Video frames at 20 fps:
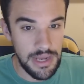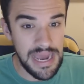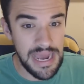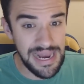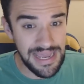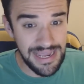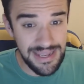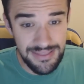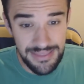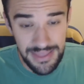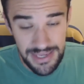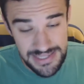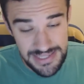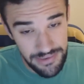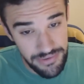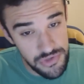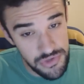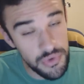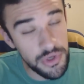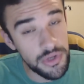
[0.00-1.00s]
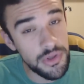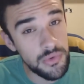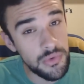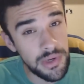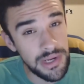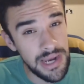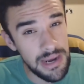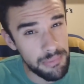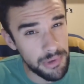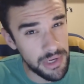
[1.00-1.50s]
A la gente que se había suscrito a tu
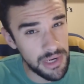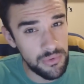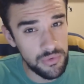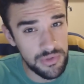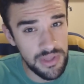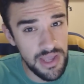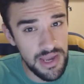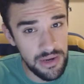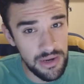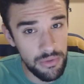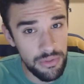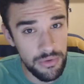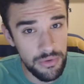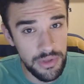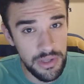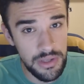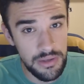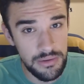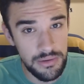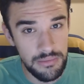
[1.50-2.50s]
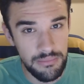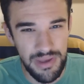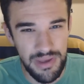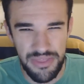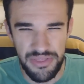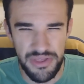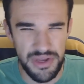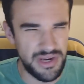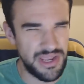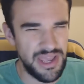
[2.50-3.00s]
canal porque le gustaba Call of Duty, va a
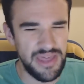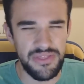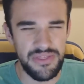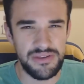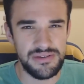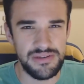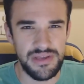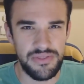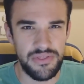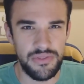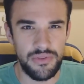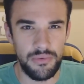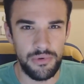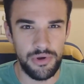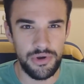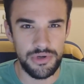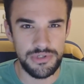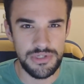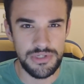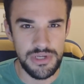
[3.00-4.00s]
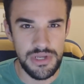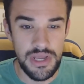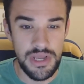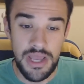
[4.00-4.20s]
decir, ¿qué haces haciendo vlogs?